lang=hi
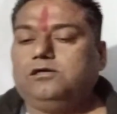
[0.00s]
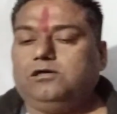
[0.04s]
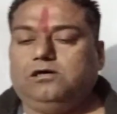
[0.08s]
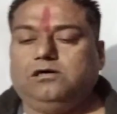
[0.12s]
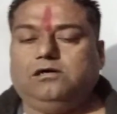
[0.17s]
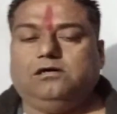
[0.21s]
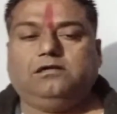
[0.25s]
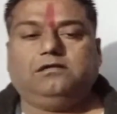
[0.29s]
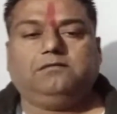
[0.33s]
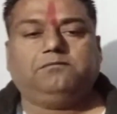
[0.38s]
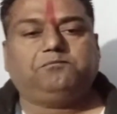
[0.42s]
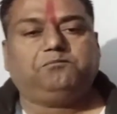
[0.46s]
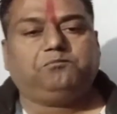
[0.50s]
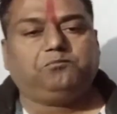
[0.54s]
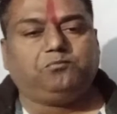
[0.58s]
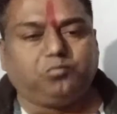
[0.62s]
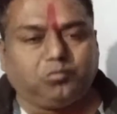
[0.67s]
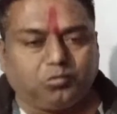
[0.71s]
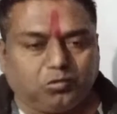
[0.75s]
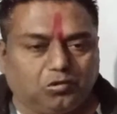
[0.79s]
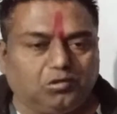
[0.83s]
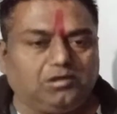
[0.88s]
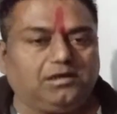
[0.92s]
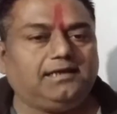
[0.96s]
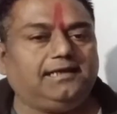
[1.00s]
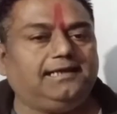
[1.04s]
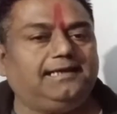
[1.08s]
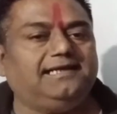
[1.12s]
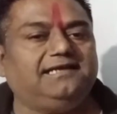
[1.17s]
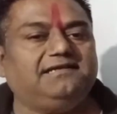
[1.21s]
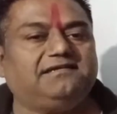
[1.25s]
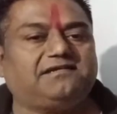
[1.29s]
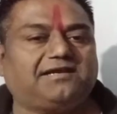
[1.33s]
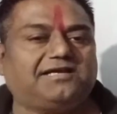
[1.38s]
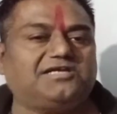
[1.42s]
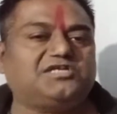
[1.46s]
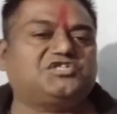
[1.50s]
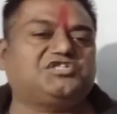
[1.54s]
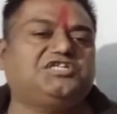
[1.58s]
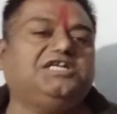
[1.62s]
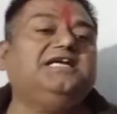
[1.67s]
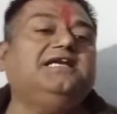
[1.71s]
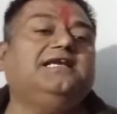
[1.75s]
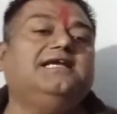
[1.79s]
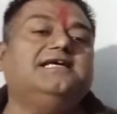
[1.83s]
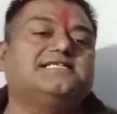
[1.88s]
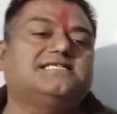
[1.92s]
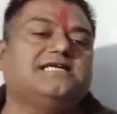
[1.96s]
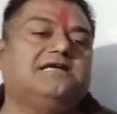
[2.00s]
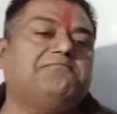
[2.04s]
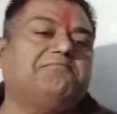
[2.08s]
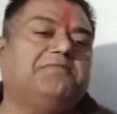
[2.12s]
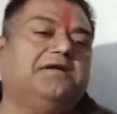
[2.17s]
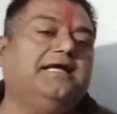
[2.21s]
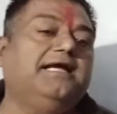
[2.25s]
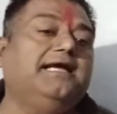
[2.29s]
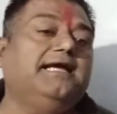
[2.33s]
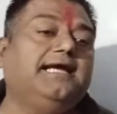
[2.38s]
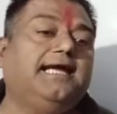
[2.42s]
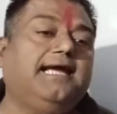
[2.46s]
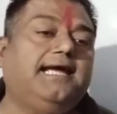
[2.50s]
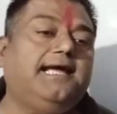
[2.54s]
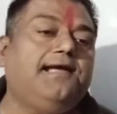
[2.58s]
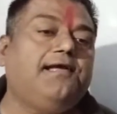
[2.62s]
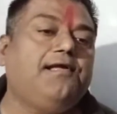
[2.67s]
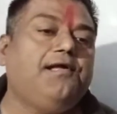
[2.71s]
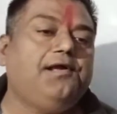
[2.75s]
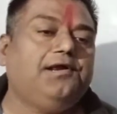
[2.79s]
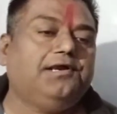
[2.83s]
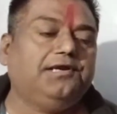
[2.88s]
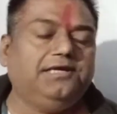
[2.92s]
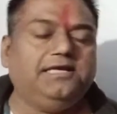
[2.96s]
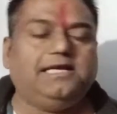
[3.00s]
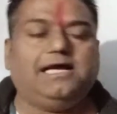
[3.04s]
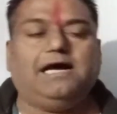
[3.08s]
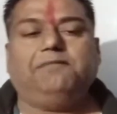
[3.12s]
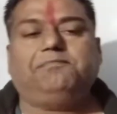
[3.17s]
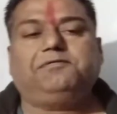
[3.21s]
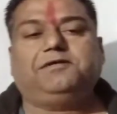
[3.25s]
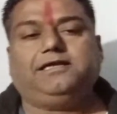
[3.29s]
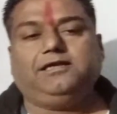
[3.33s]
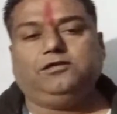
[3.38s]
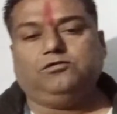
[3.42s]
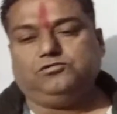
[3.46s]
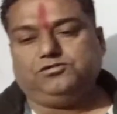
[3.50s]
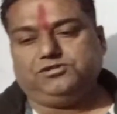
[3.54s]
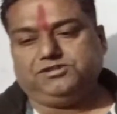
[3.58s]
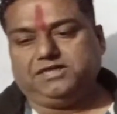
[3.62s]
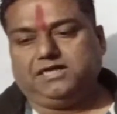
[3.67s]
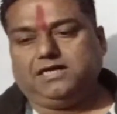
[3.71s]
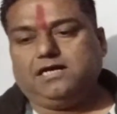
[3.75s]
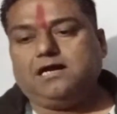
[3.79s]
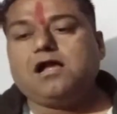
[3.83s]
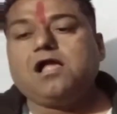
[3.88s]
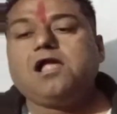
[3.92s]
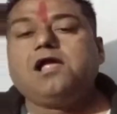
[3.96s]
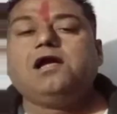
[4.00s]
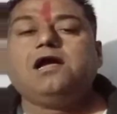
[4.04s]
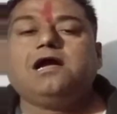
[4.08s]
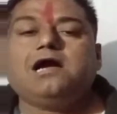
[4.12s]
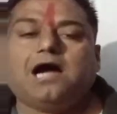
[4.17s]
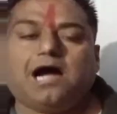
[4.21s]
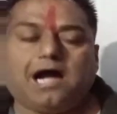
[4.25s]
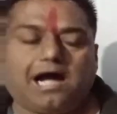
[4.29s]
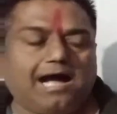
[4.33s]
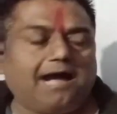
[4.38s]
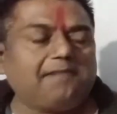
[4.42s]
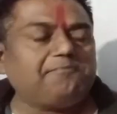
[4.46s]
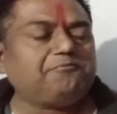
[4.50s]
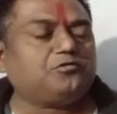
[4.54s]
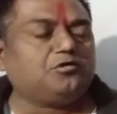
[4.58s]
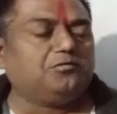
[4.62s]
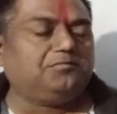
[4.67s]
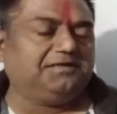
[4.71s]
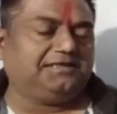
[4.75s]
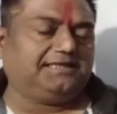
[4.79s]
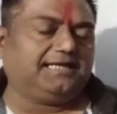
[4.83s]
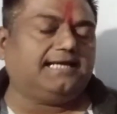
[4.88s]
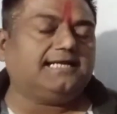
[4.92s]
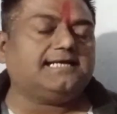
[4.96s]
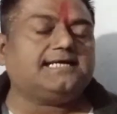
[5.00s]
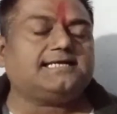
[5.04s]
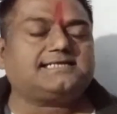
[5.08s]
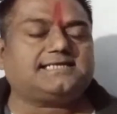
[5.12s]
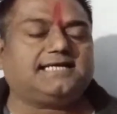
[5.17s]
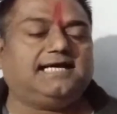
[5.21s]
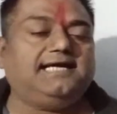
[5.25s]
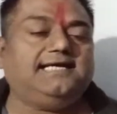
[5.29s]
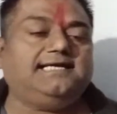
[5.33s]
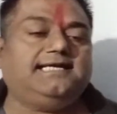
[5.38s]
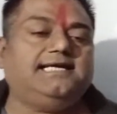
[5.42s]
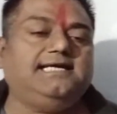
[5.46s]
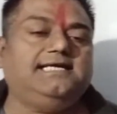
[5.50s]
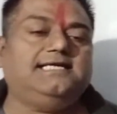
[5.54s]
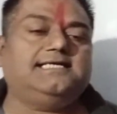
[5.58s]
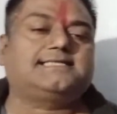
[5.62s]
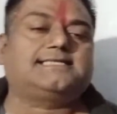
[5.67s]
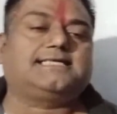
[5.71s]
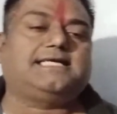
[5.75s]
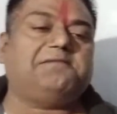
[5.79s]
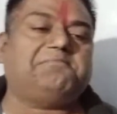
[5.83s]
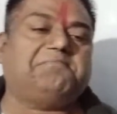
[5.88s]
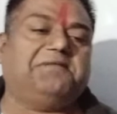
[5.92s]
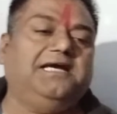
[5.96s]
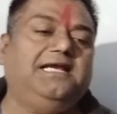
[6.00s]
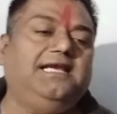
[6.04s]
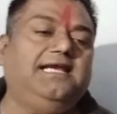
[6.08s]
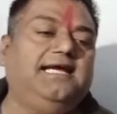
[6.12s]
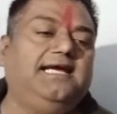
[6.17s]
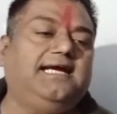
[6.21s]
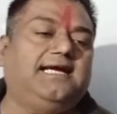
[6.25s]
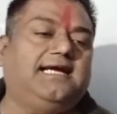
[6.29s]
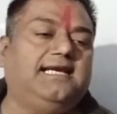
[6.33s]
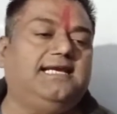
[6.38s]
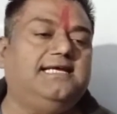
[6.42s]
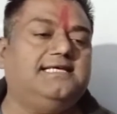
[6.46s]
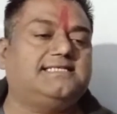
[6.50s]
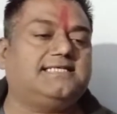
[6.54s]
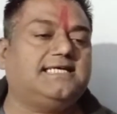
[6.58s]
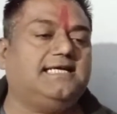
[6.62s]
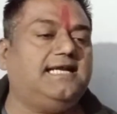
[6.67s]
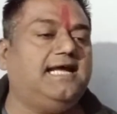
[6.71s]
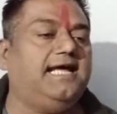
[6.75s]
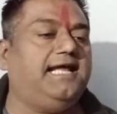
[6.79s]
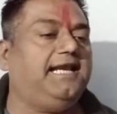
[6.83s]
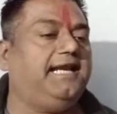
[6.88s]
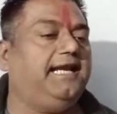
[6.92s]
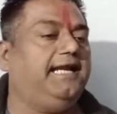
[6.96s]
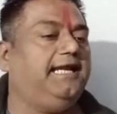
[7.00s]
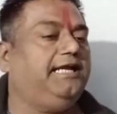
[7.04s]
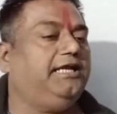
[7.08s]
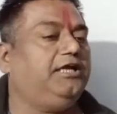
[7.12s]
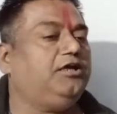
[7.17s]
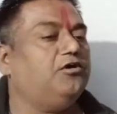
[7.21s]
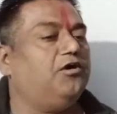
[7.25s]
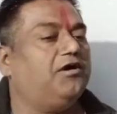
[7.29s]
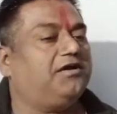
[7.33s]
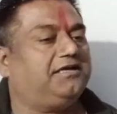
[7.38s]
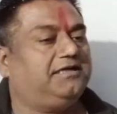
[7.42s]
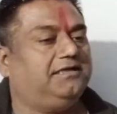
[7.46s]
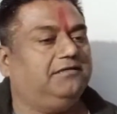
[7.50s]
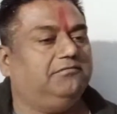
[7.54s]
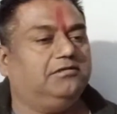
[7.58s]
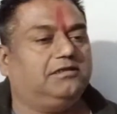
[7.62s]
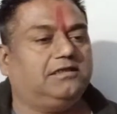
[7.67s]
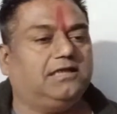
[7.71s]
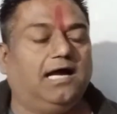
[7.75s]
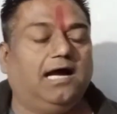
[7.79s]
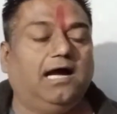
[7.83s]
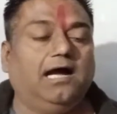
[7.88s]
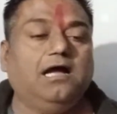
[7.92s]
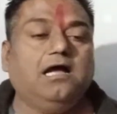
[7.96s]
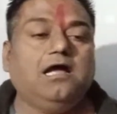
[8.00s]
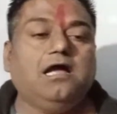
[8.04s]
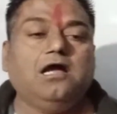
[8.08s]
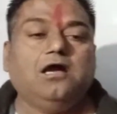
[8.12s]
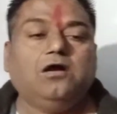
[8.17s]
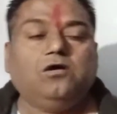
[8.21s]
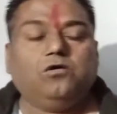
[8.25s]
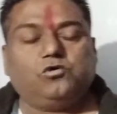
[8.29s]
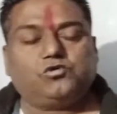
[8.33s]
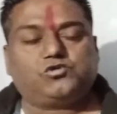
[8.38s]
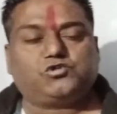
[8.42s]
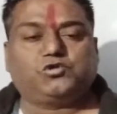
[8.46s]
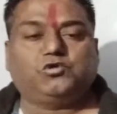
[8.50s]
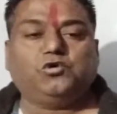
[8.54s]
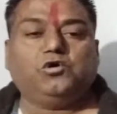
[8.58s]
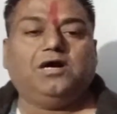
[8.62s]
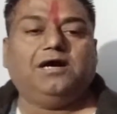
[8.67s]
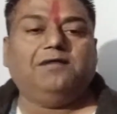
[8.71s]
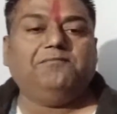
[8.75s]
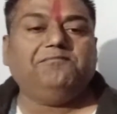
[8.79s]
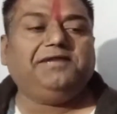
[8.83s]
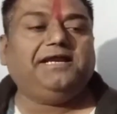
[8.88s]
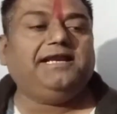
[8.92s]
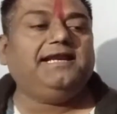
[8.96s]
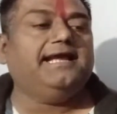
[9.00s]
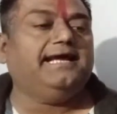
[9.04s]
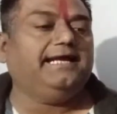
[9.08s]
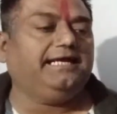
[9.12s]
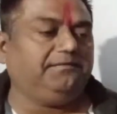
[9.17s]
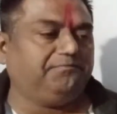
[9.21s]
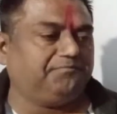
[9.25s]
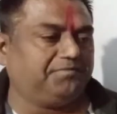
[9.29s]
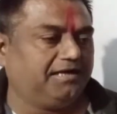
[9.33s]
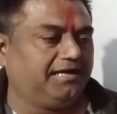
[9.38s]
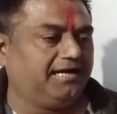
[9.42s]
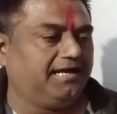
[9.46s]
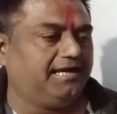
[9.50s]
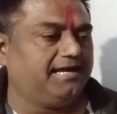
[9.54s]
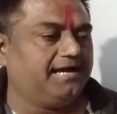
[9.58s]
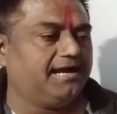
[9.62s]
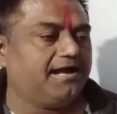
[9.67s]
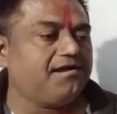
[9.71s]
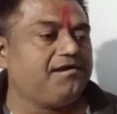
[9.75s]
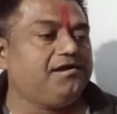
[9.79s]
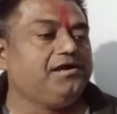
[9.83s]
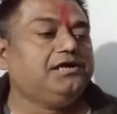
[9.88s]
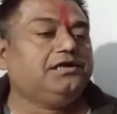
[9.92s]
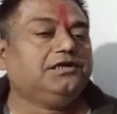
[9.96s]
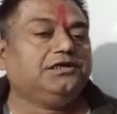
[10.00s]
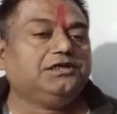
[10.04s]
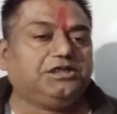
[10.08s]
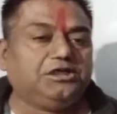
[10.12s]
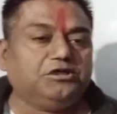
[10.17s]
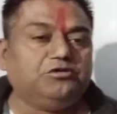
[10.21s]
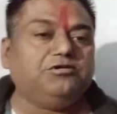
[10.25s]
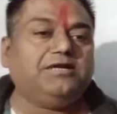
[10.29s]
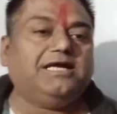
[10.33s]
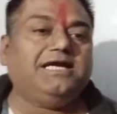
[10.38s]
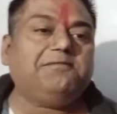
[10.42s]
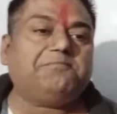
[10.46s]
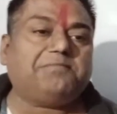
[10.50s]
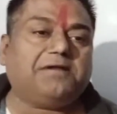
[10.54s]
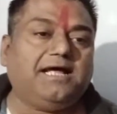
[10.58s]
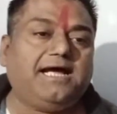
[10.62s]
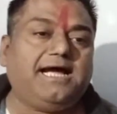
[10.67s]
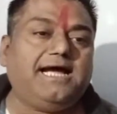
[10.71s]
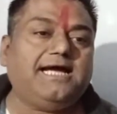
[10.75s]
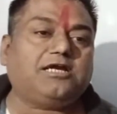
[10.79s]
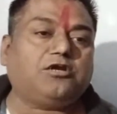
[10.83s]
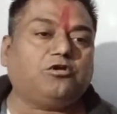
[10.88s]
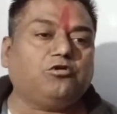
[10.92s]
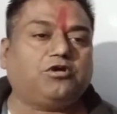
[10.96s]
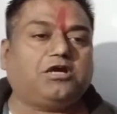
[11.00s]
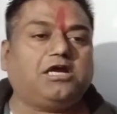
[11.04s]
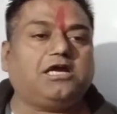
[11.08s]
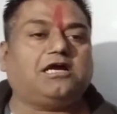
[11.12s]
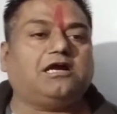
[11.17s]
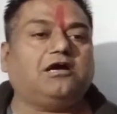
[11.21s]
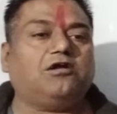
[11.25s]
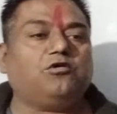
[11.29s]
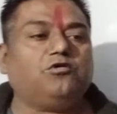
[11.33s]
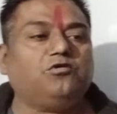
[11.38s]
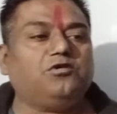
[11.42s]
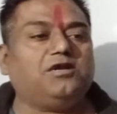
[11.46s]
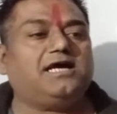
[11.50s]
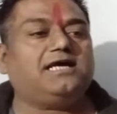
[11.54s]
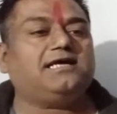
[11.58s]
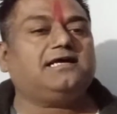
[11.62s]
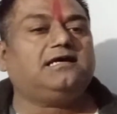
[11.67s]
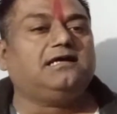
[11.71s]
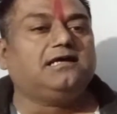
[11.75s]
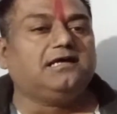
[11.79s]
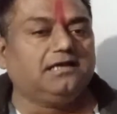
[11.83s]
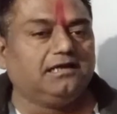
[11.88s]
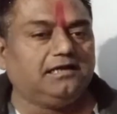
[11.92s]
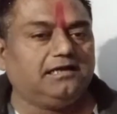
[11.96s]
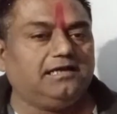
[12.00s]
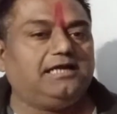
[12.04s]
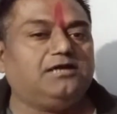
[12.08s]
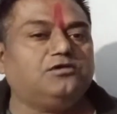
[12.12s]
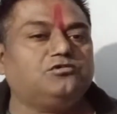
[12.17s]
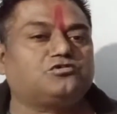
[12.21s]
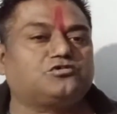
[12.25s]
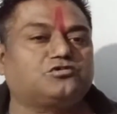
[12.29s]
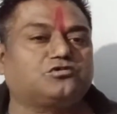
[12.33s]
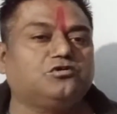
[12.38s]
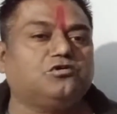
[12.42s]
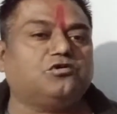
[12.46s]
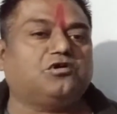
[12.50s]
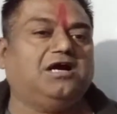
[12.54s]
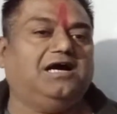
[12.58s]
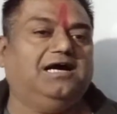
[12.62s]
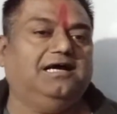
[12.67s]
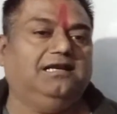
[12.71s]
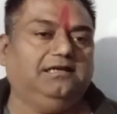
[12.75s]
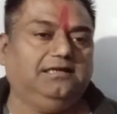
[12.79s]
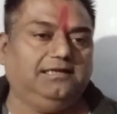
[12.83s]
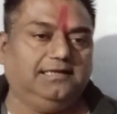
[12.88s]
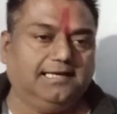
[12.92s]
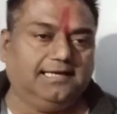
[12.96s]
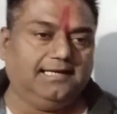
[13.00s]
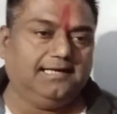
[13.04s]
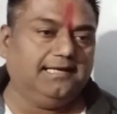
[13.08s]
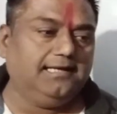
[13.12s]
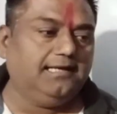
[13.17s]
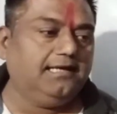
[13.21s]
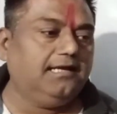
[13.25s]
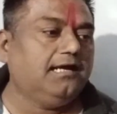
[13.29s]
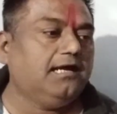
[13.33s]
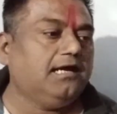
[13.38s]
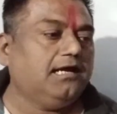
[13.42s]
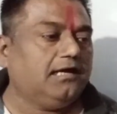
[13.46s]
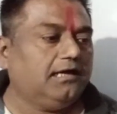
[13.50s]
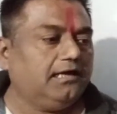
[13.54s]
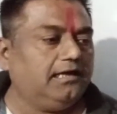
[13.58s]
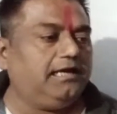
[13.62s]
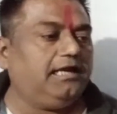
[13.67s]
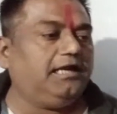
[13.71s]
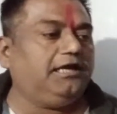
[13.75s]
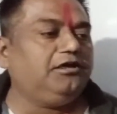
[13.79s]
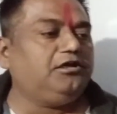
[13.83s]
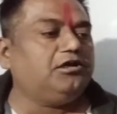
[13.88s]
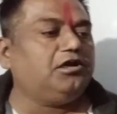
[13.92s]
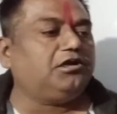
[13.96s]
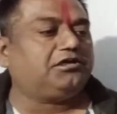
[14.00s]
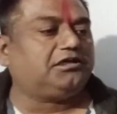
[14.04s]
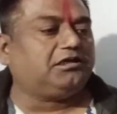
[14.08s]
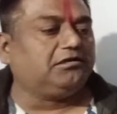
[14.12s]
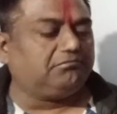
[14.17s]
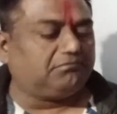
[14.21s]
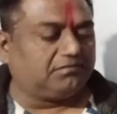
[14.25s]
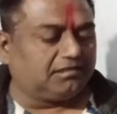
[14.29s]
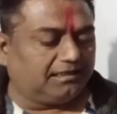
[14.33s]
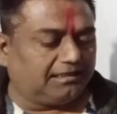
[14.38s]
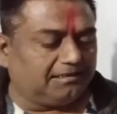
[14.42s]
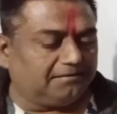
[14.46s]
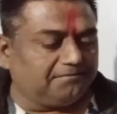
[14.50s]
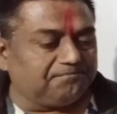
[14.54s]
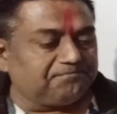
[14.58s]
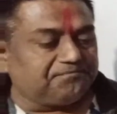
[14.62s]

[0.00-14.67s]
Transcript: और फुल इंटरेस्टिंग लेसन पढ़ेंगे नाभ की ऊर्जा आपको बताना चाहेंगे इसके पहले एक लेसन है रेडियो एक्टिवता उसको हमने नहीं पढ़ाया क्यों नहीं पढ़ाया क्योंकि कोरोना ने उसको खा लिया है रेडियो एक्टिव था